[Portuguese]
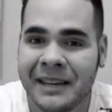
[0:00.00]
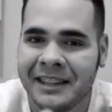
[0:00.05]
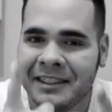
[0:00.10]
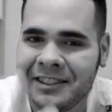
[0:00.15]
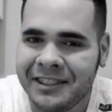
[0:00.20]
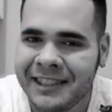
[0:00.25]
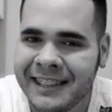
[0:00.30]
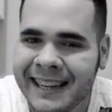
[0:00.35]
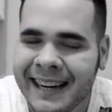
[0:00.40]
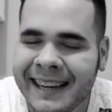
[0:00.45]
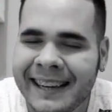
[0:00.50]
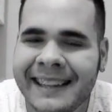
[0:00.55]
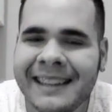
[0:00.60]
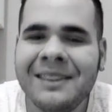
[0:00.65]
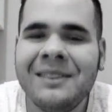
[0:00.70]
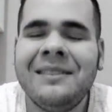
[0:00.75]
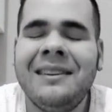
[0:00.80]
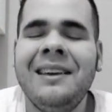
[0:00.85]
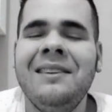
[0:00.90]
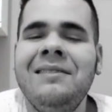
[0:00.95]
mentira que
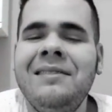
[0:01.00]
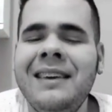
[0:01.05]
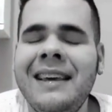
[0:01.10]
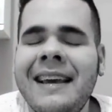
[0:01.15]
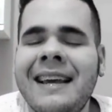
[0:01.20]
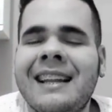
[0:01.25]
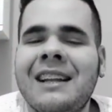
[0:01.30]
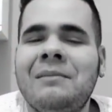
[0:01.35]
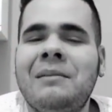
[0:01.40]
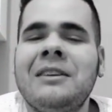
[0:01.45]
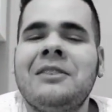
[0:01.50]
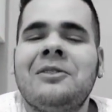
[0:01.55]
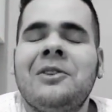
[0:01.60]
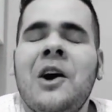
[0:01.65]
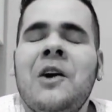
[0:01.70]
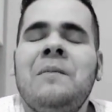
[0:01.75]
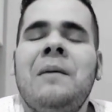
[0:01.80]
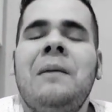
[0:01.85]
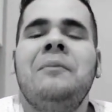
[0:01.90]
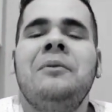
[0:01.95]
não tem vinheta, mas
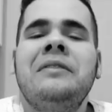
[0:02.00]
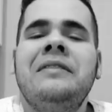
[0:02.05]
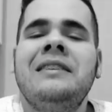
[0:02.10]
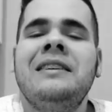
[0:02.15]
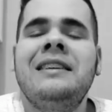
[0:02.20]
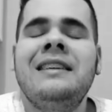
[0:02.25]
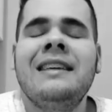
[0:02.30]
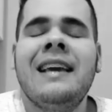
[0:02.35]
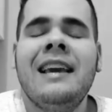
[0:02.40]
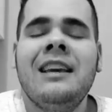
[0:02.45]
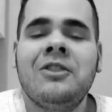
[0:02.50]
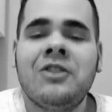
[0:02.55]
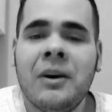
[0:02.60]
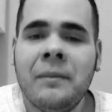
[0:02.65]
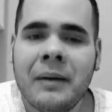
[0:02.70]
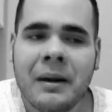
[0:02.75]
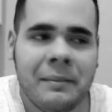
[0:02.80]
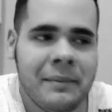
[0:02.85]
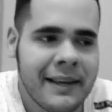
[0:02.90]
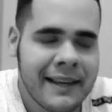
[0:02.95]
toca uma musiquinha aí
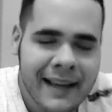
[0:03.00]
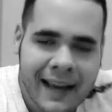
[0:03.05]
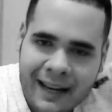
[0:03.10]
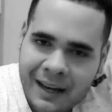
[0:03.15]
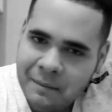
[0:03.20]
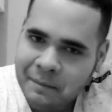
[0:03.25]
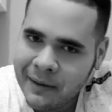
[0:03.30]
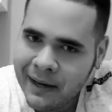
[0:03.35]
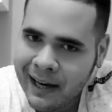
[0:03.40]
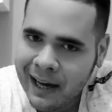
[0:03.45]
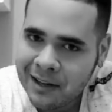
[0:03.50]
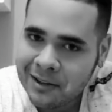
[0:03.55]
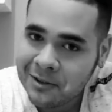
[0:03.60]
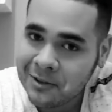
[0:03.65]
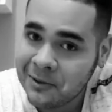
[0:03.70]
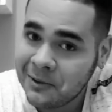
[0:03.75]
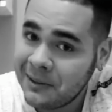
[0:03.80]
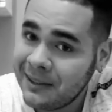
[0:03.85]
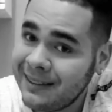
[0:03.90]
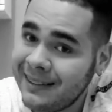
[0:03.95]
só pra mim ir ali pegar
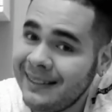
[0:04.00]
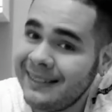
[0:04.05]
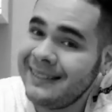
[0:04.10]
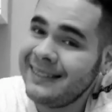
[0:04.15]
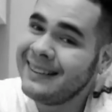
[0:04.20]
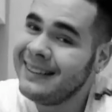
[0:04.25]
as coisas.